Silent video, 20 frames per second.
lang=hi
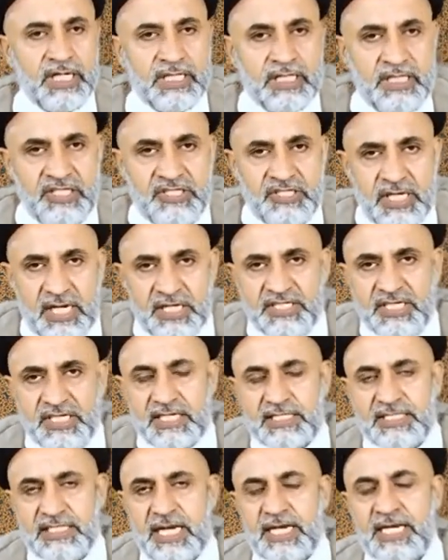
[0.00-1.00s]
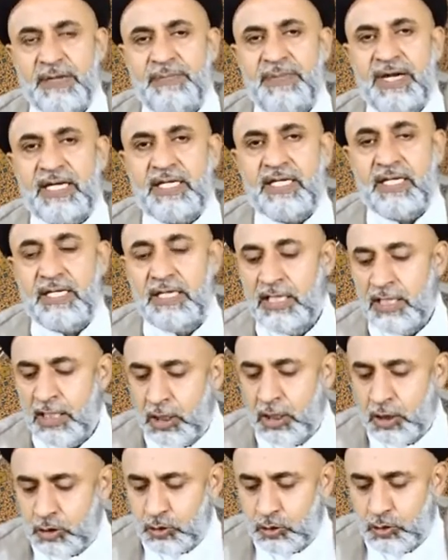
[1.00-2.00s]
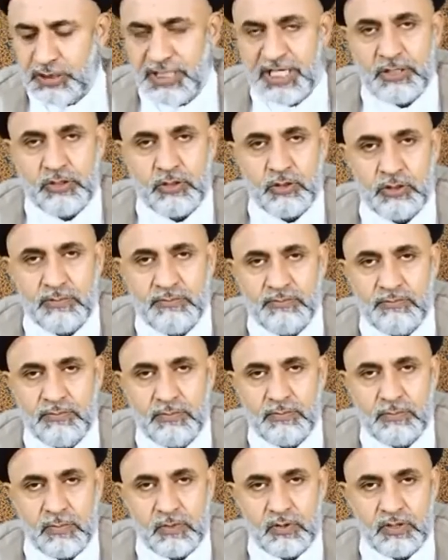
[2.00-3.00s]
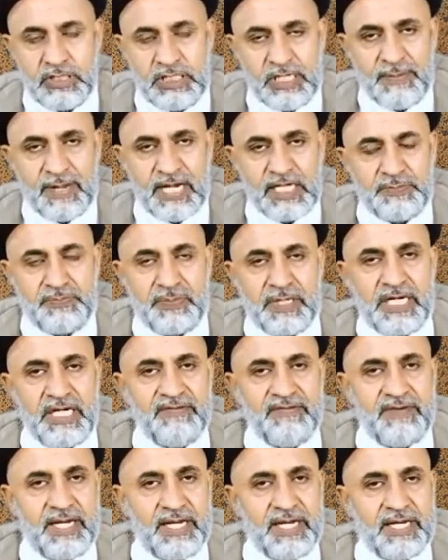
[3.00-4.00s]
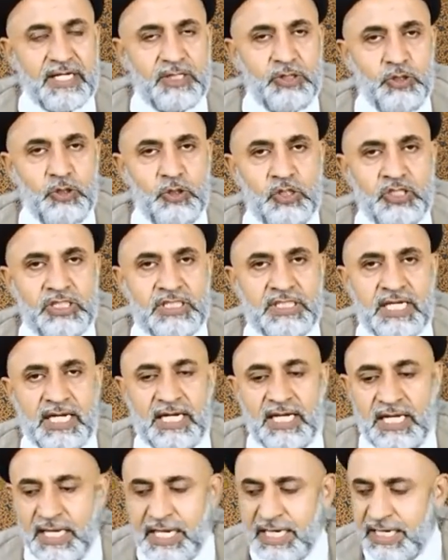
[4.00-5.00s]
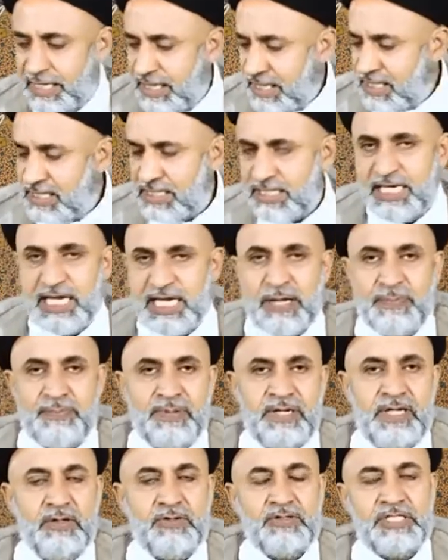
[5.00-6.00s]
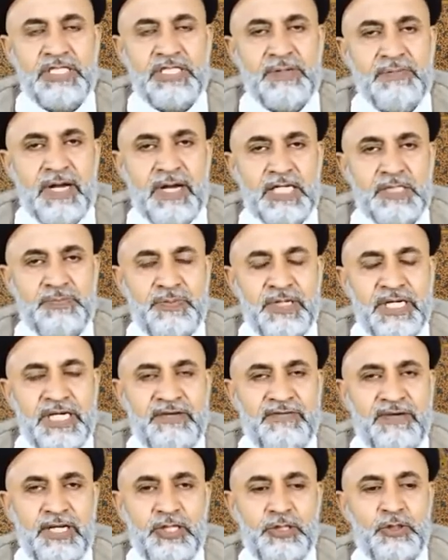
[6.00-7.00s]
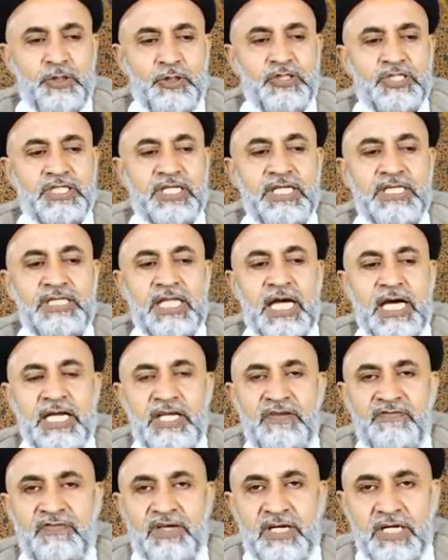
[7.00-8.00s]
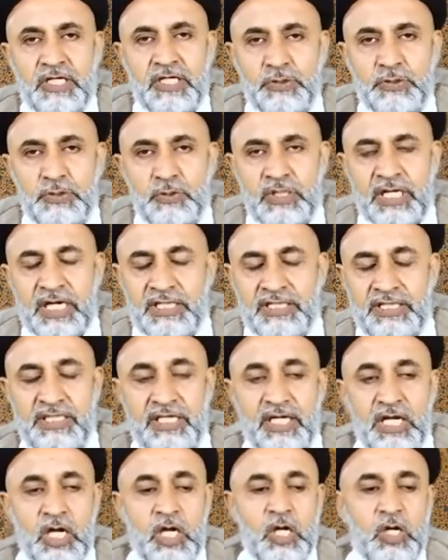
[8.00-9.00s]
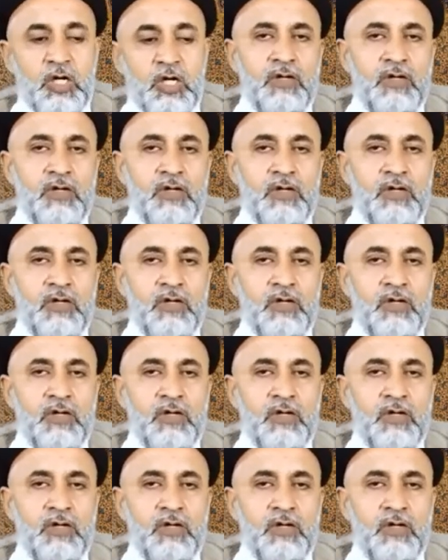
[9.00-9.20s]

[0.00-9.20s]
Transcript: तो एक तीसरा शख्स आके बैठा तो ये जो उस नमाज पढ़ने वाले का दोस्त था इसने अपने उस नमाज पढ़ने वाले दोस्त की तारीफ करना शुरू कर दी